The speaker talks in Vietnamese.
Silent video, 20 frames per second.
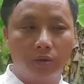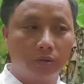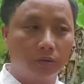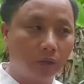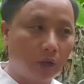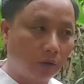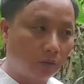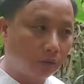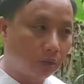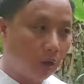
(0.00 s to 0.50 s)

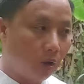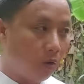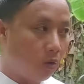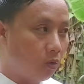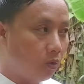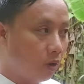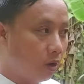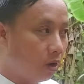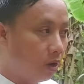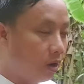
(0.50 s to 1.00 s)
tàu tàu hậu
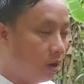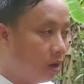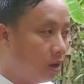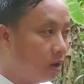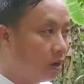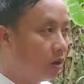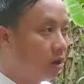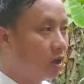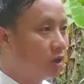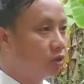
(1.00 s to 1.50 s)

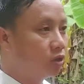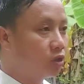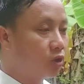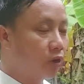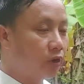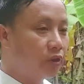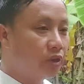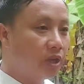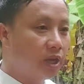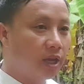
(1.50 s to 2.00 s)
khó cho
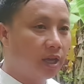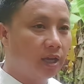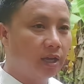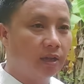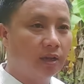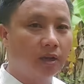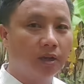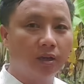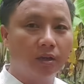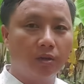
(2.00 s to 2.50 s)
nhẹ
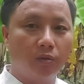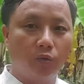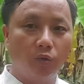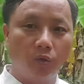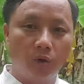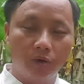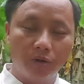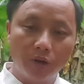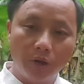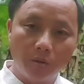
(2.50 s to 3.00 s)

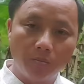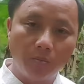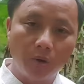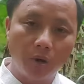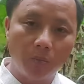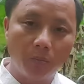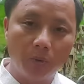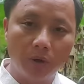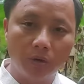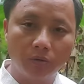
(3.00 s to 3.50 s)
của nó mỏ
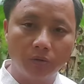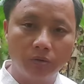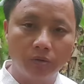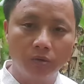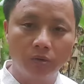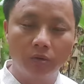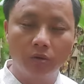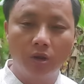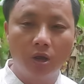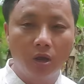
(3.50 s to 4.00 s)
bao
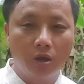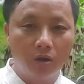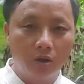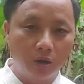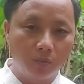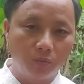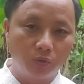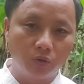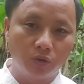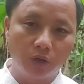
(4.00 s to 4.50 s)
cử là
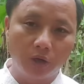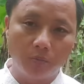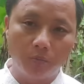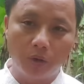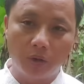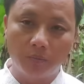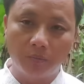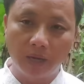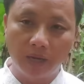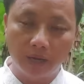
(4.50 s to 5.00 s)
một nó
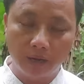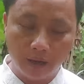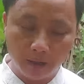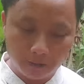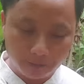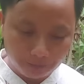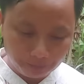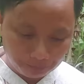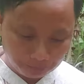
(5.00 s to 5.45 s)
mỏm đây là